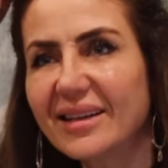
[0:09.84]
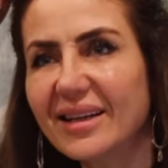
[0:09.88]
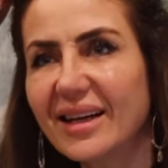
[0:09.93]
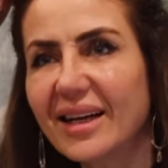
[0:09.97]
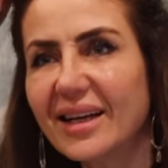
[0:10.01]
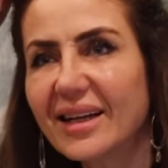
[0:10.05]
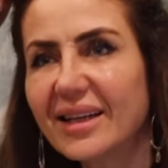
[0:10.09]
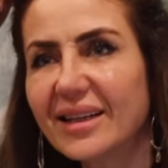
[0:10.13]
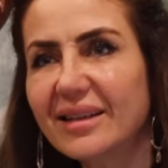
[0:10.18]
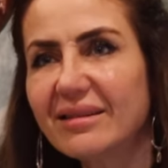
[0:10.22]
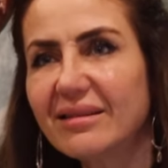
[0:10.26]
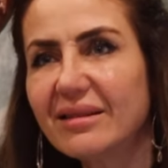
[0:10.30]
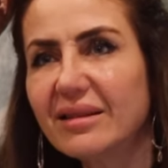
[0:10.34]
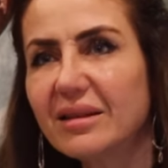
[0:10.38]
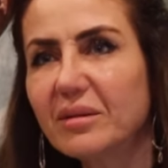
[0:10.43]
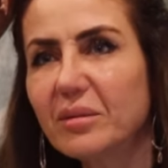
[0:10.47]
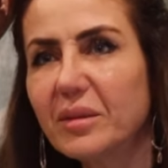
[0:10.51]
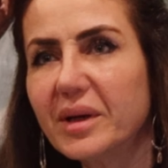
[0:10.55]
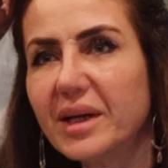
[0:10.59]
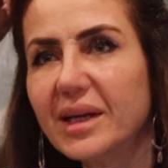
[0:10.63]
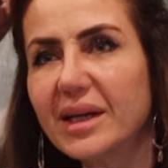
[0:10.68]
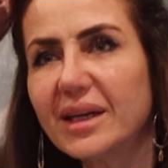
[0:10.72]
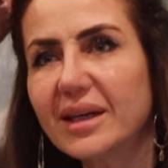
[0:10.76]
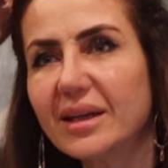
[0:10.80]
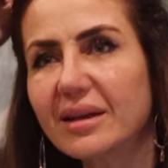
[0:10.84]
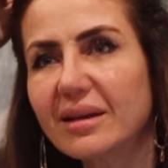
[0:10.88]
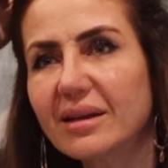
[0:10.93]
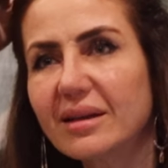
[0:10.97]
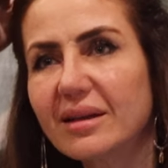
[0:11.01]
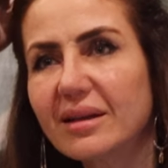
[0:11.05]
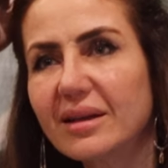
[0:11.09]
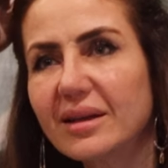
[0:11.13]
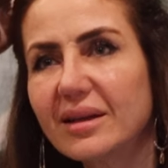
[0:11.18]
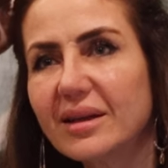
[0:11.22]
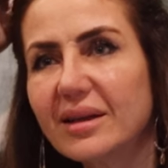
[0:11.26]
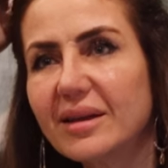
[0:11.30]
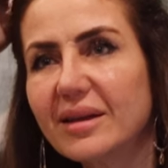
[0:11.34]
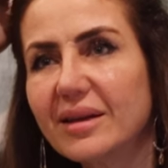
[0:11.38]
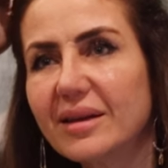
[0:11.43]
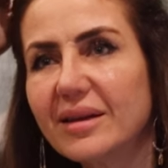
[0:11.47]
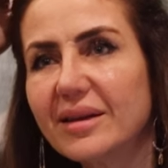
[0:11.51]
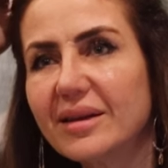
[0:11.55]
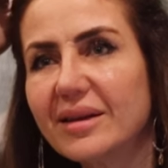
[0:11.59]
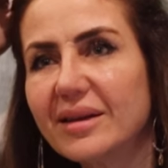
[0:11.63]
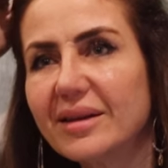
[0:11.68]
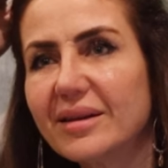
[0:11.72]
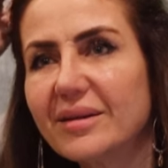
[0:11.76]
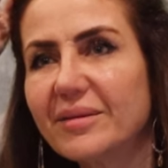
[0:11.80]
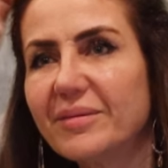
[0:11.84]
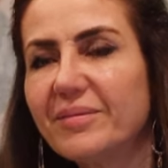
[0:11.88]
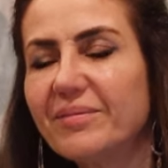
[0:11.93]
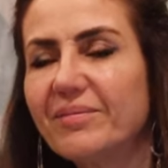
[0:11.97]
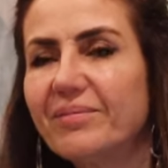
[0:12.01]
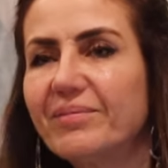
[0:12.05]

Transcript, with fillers: هل انتمائك آه،